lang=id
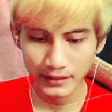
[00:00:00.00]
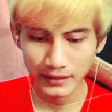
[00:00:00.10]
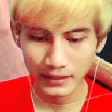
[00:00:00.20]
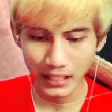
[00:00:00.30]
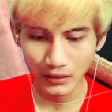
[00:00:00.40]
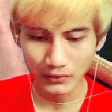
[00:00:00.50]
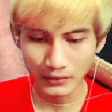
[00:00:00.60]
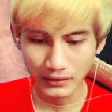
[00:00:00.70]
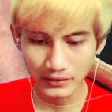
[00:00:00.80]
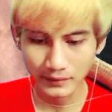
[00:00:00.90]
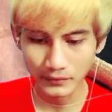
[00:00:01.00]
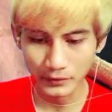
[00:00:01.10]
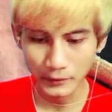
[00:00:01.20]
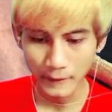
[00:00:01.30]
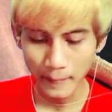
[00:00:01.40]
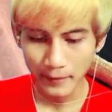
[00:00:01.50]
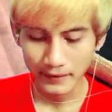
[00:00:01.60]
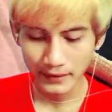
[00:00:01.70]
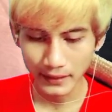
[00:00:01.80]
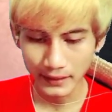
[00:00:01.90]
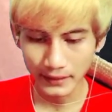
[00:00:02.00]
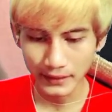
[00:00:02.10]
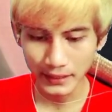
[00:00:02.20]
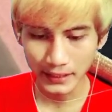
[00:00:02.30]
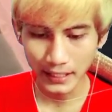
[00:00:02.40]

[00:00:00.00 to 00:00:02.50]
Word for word: di laut tersebut. Nah, ini